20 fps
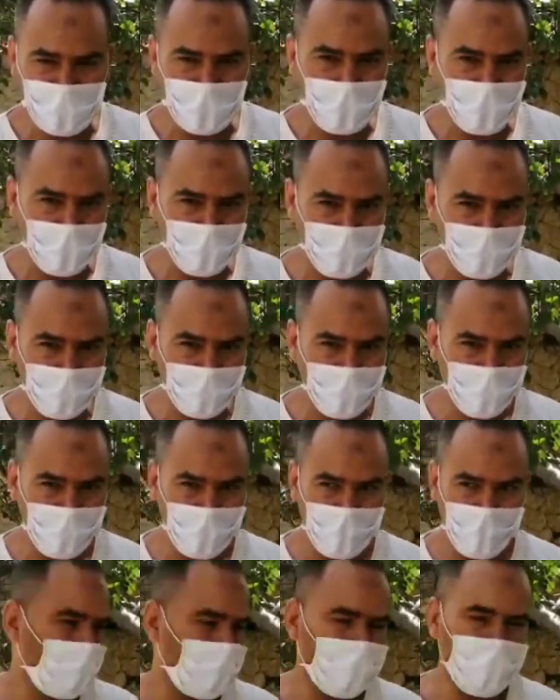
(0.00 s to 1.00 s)

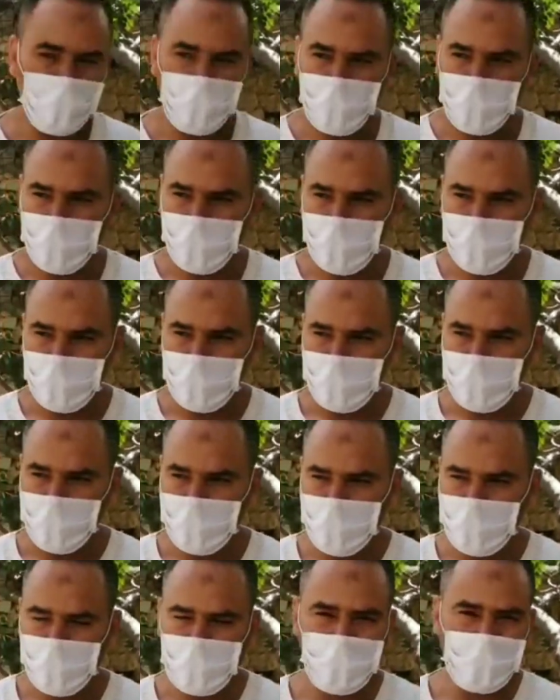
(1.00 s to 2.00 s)
المقابر
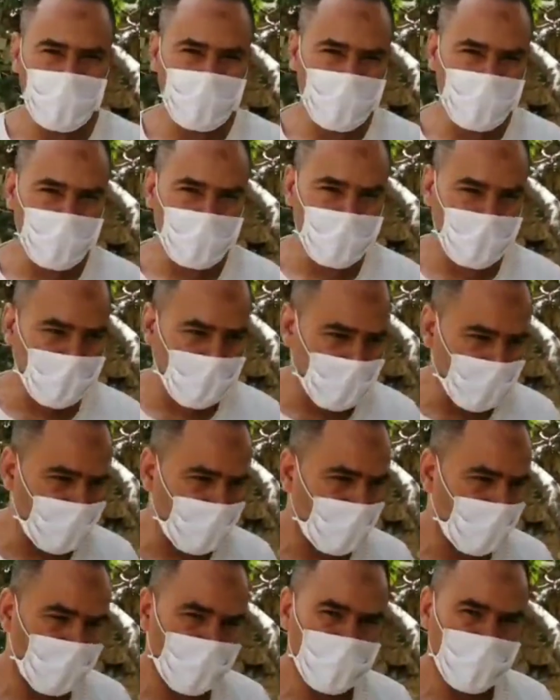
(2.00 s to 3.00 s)
وكنشكر
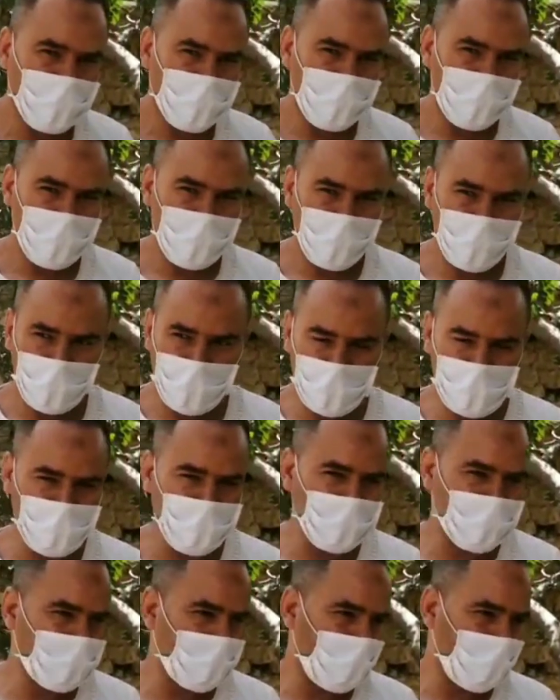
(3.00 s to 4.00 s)
القناه
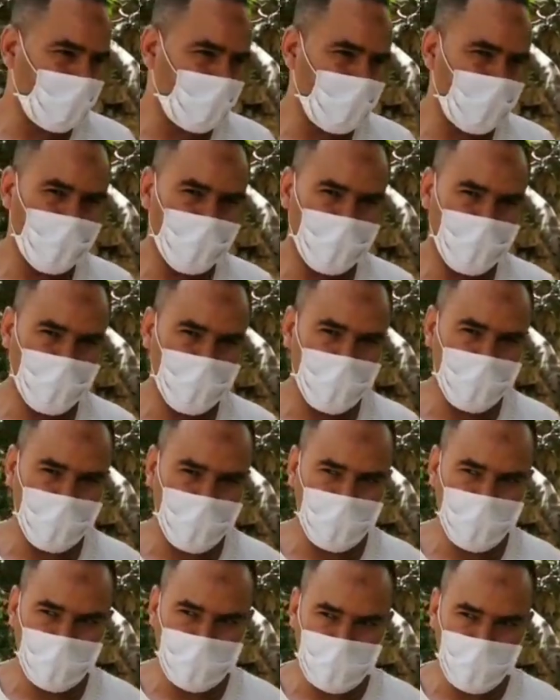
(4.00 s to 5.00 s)
مره ثانيه
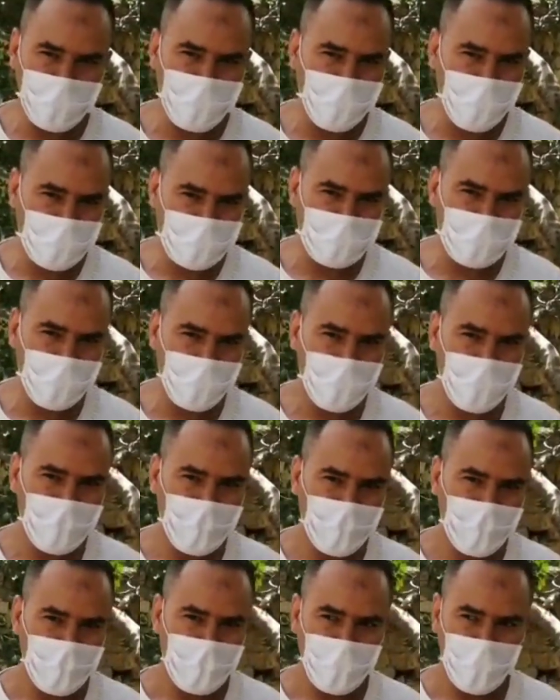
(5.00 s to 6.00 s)
على
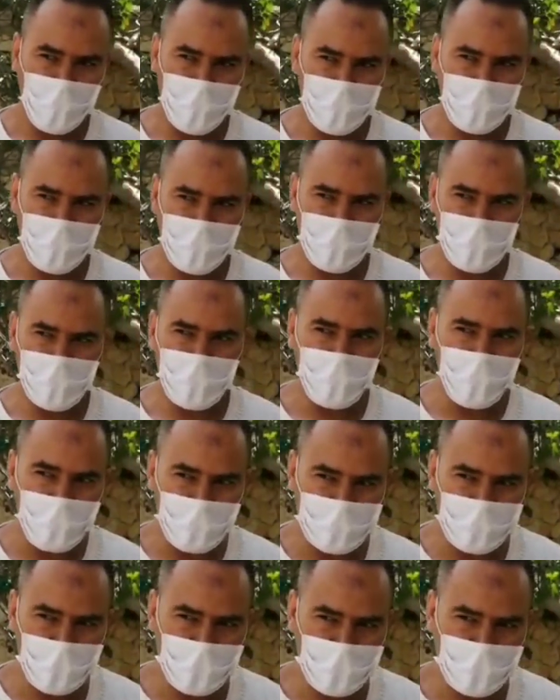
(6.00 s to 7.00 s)
الالتفاته وعلى
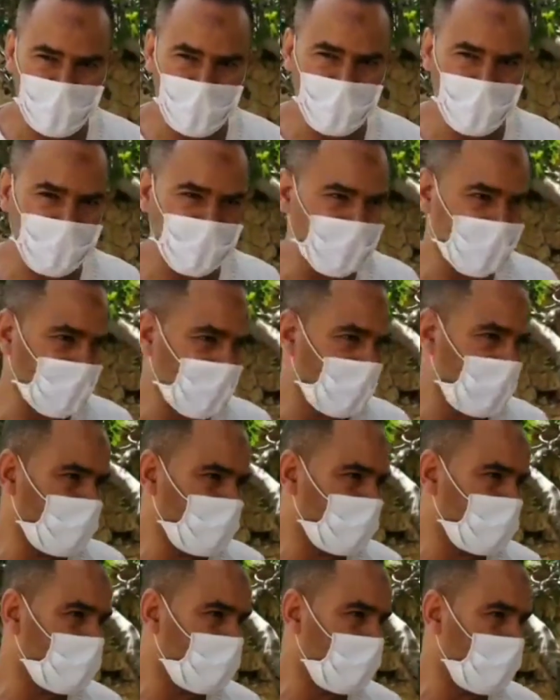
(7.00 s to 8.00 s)
المبادره ديالها اللي
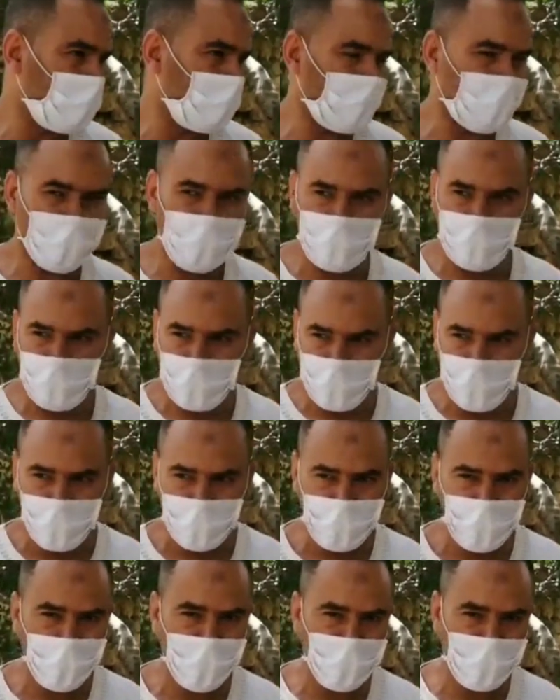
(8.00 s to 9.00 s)
قامت في هذه
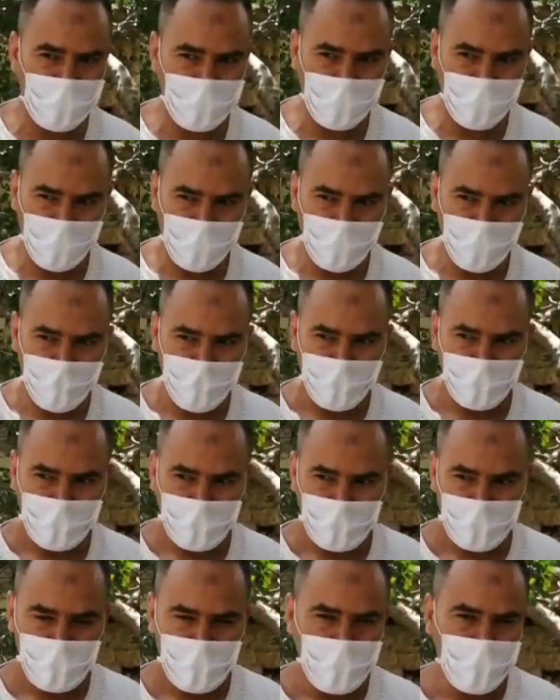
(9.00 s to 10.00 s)
المقبره هذه
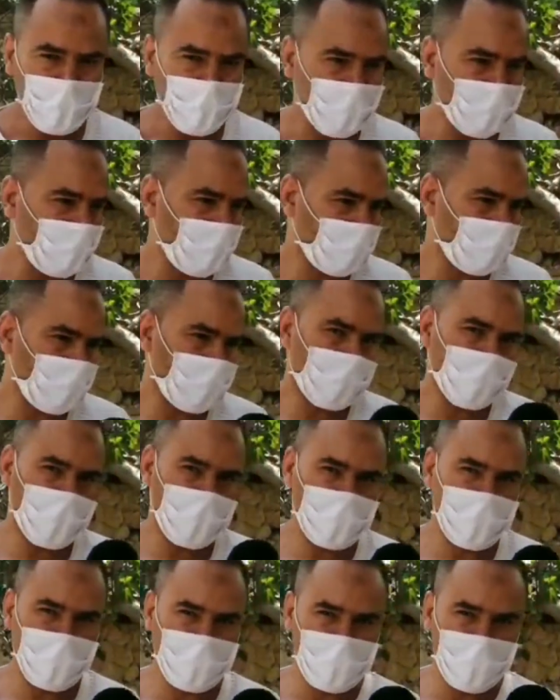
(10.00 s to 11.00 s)

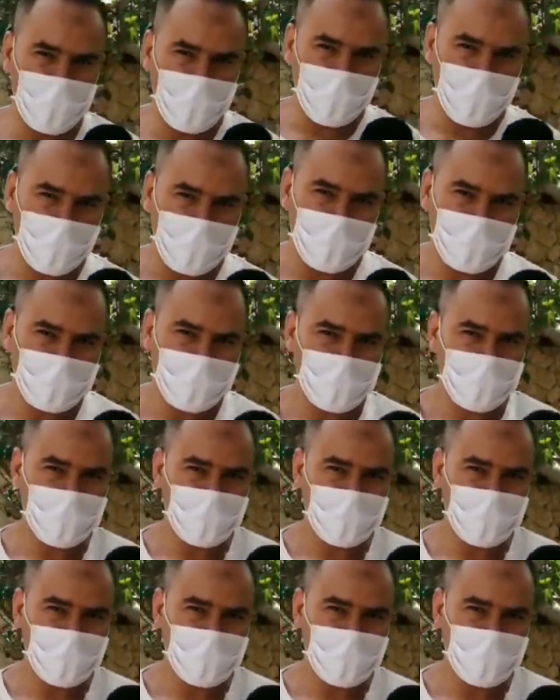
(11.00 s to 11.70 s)
وشكرا جزيلا